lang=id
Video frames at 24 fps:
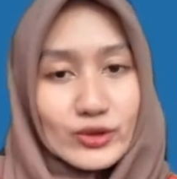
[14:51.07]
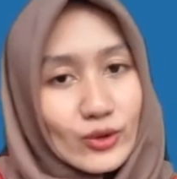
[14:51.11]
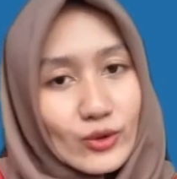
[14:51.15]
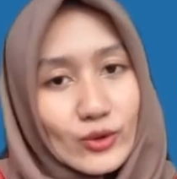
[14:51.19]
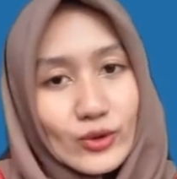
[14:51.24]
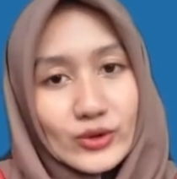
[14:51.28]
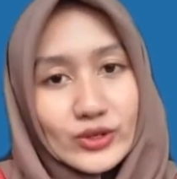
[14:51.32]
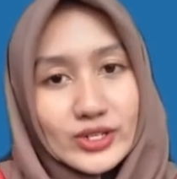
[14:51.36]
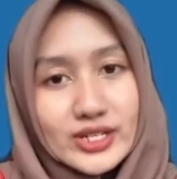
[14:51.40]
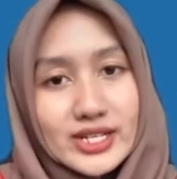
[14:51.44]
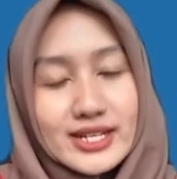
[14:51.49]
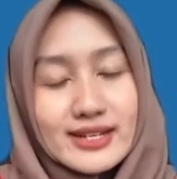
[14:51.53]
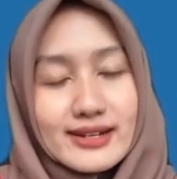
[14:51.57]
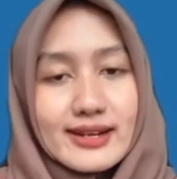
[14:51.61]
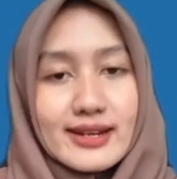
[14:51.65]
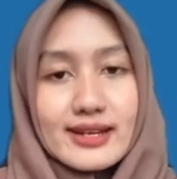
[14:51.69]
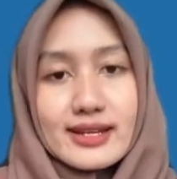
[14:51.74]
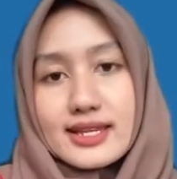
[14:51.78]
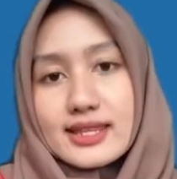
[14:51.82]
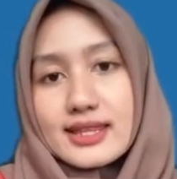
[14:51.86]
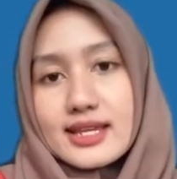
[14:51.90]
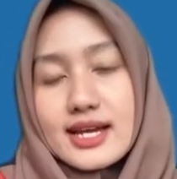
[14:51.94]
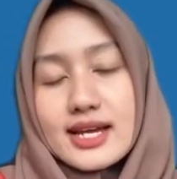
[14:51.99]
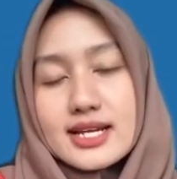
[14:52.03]

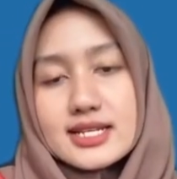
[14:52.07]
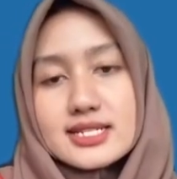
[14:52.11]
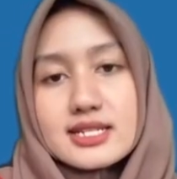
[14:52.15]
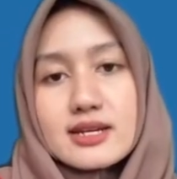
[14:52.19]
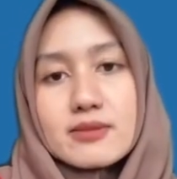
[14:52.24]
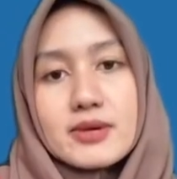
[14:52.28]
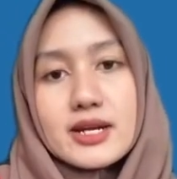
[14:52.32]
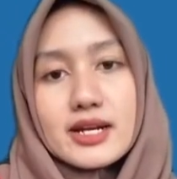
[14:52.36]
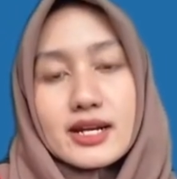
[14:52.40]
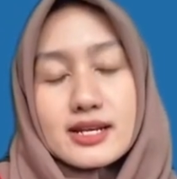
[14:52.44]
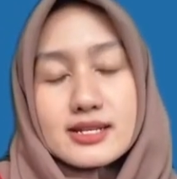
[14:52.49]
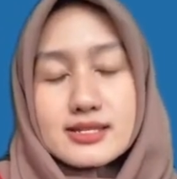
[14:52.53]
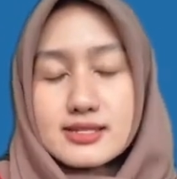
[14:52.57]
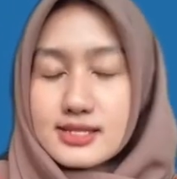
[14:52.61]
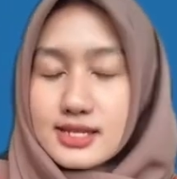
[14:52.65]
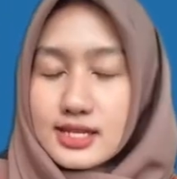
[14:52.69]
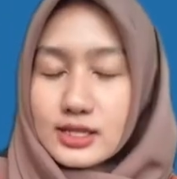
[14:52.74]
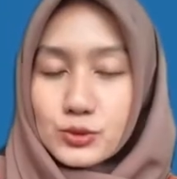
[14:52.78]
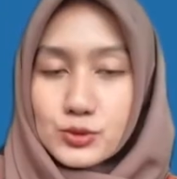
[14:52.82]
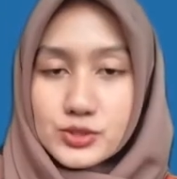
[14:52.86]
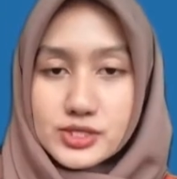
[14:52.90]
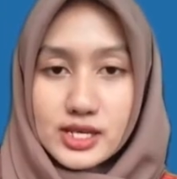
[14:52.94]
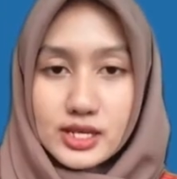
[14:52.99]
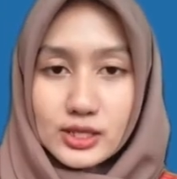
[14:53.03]
Nah, kita akan jabarkan
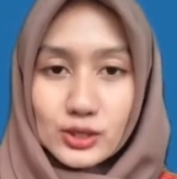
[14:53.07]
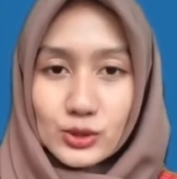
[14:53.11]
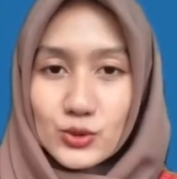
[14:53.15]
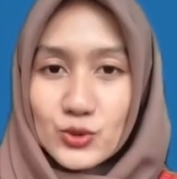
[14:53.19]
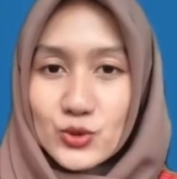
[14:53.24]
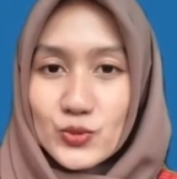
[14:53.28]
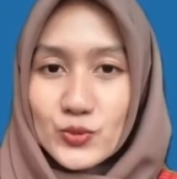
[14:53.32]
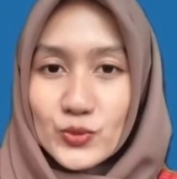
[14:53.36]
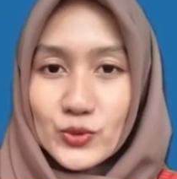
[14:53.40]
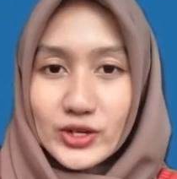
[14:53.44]
satu-satu